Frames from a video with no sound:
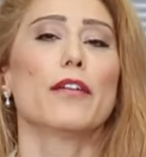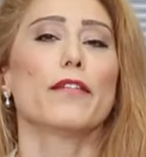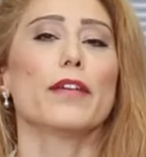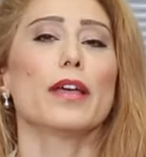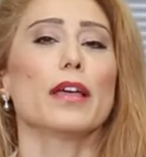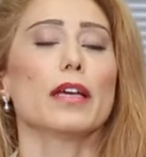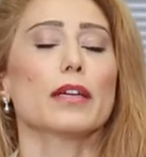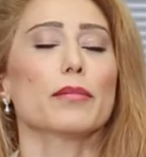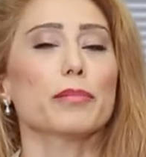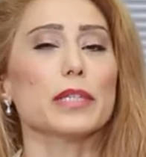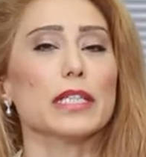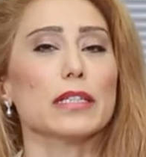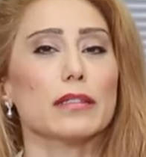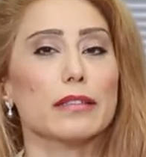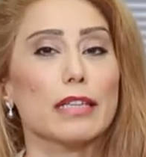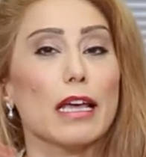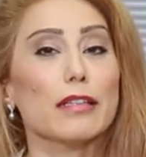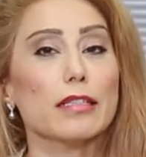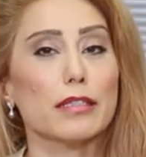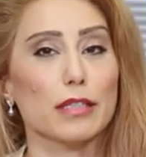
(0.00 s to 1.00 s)
ve bir
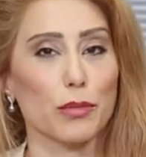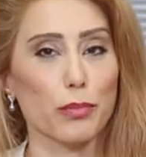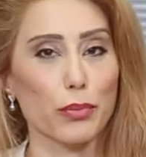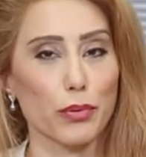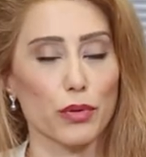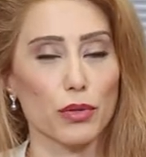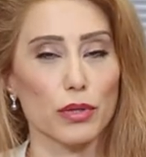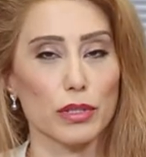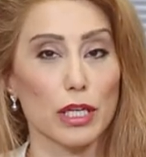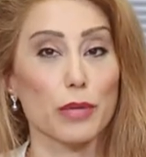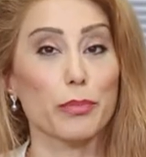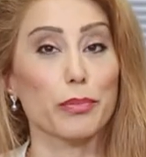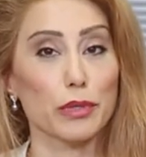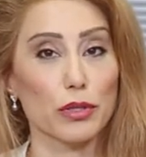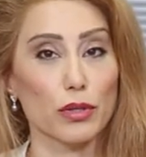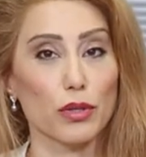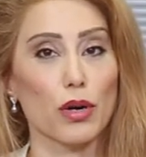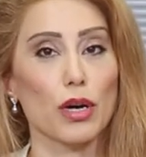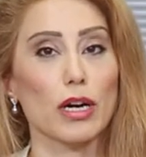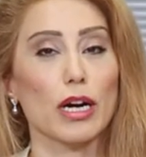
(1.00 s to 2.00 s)
test
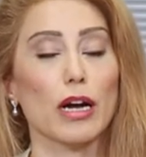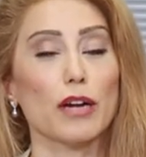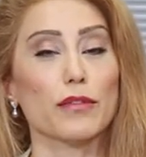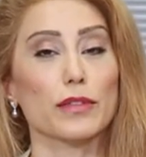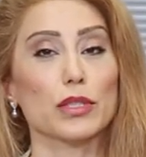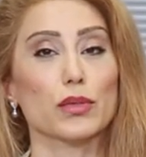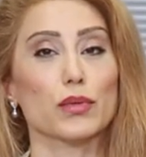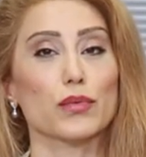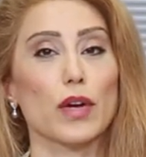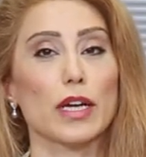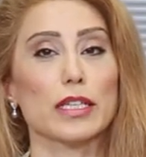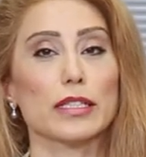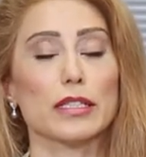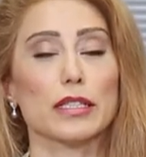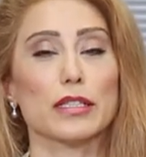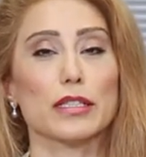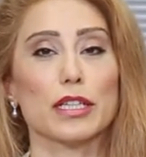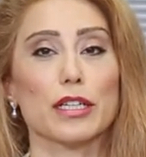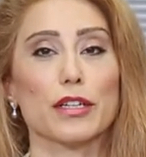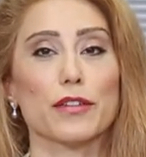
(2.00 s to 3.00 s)
yapılıyor Harvard
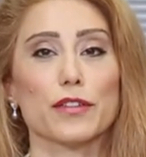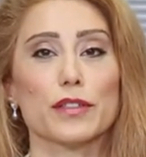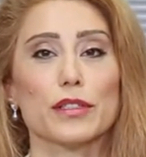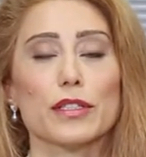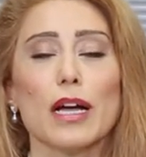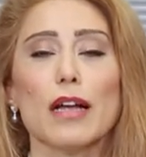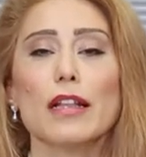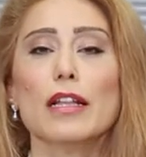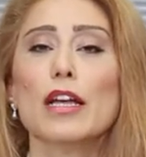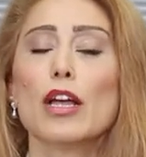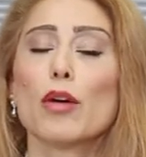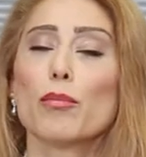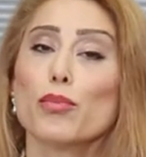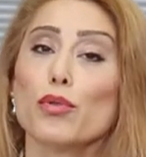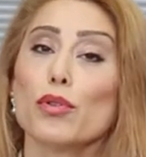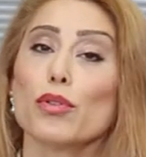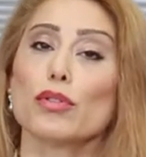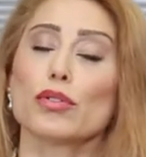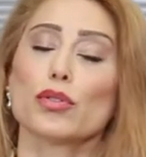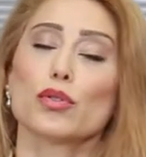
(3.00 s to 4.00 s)
Üniversitesi tarafından.
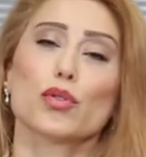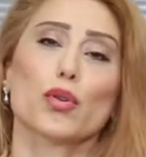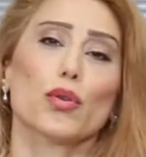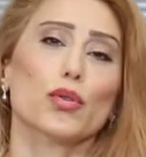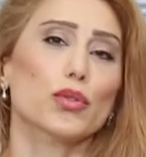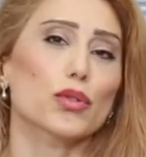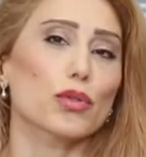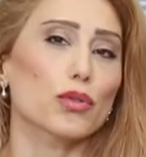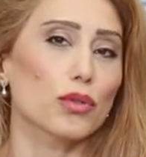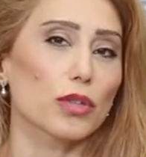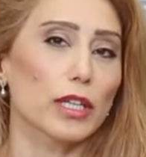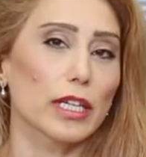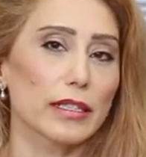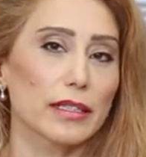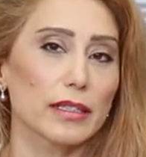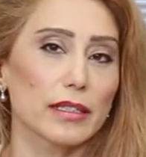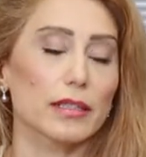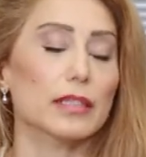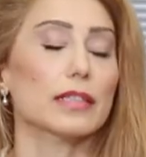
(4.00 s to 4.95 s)
Bu çocukların